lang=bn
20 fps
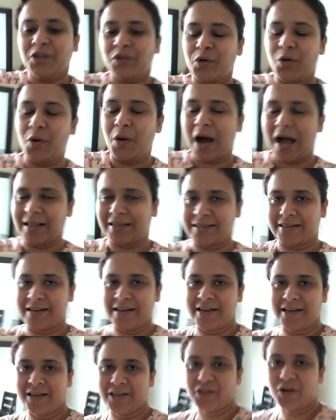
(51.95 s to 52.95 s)
তো
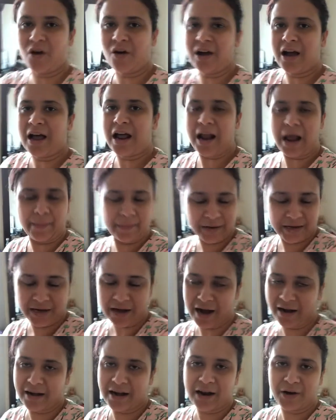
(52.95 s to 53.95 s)
আজকে সকাল আমি
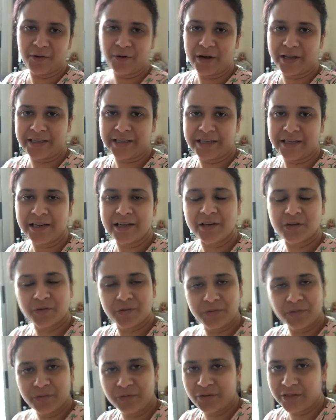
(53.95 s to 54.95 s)
রান্না করেছি
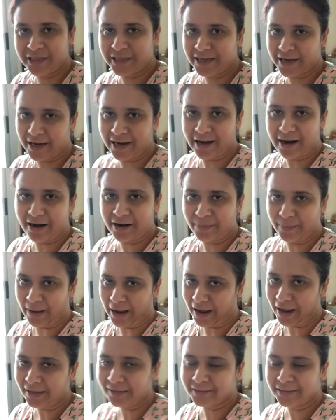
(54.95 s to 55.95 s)
শুধু চিকেন আর
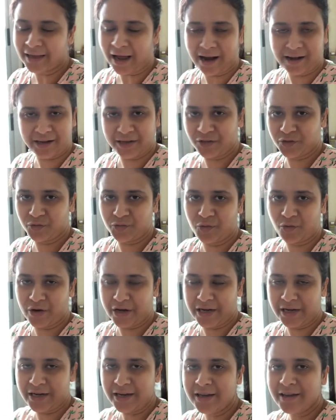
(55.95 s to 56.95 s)
ভাত আর কিছু
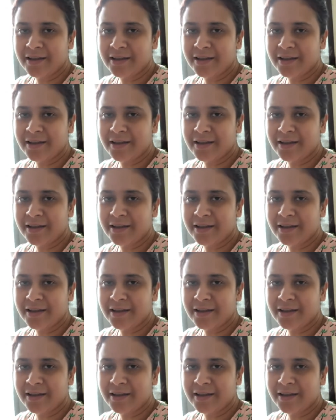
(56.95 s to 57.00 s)
করিনি